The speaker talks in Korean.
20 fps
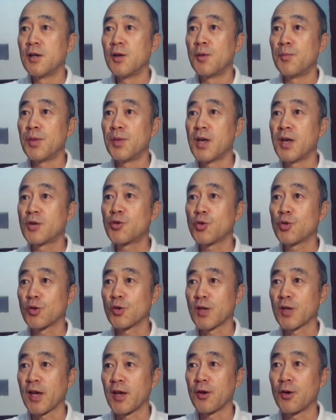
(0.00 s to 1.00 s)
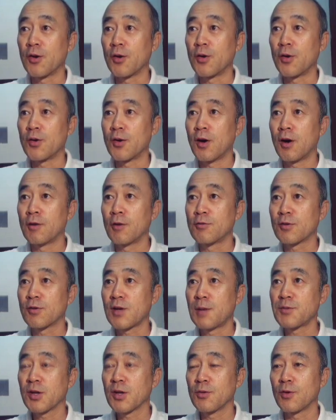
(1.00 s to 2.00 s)
대추 도사예요. 아, 주
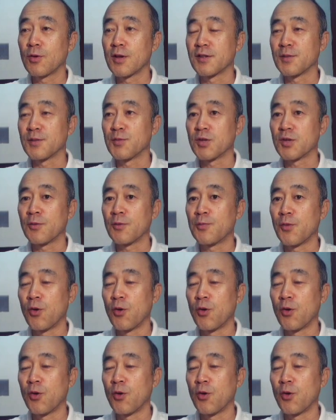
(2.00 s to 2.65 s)
깜짝 놀랐습니다.